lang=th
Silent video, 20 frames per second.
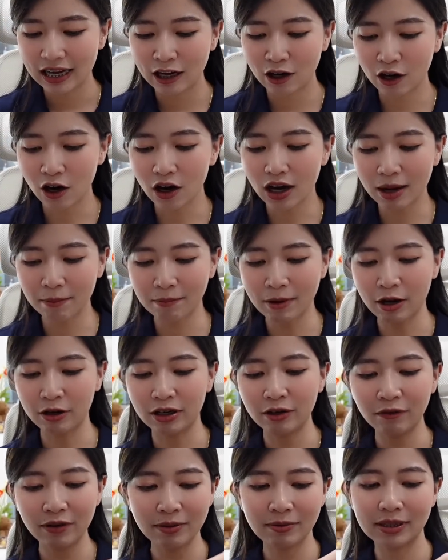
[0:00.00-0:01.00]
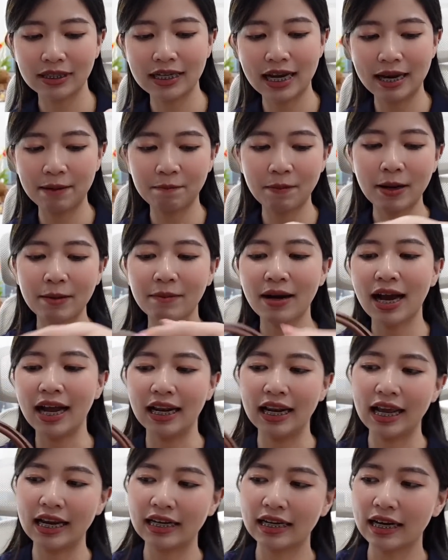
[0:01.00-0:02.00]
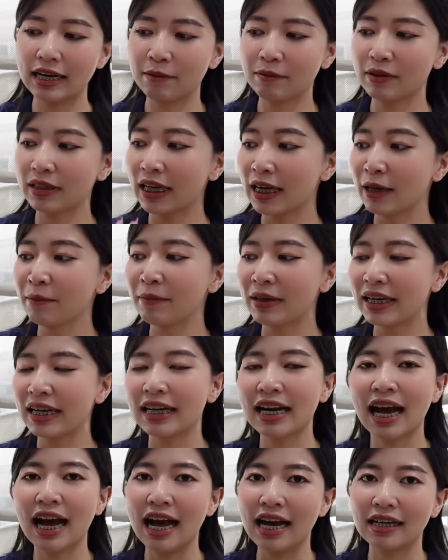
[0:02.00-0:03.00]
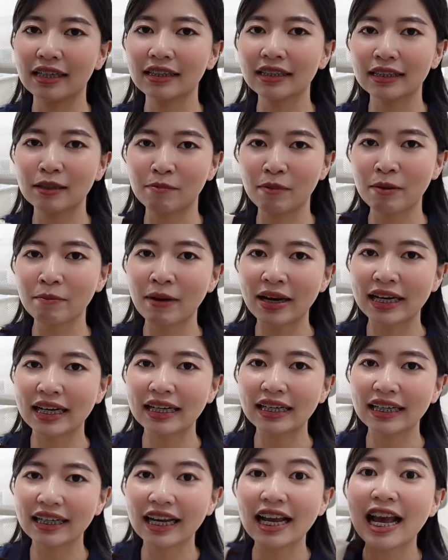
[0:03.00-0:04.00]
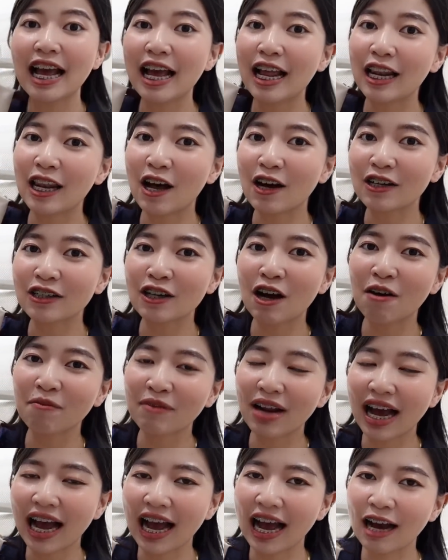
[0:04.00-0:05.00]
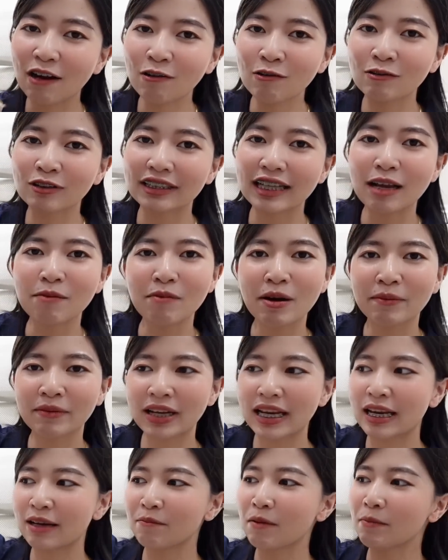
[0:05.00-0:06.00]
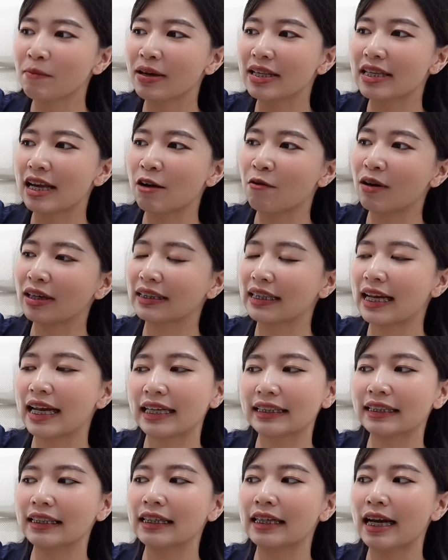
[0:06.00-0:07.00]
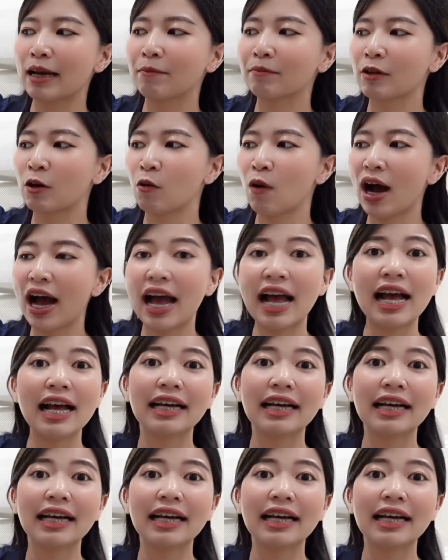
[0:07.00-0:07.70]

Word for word: แล้วก็กระเป๋าที่ฟิล์มจะใช้ไปมหาลัยในเทอมนี้นะคะ ก็คือจะเป็นใบนี้เลยลองชอมนะคะหูสั้นแบบนี้ไม่มั่นใจว่าไส์ S หรือ M แต่ว่า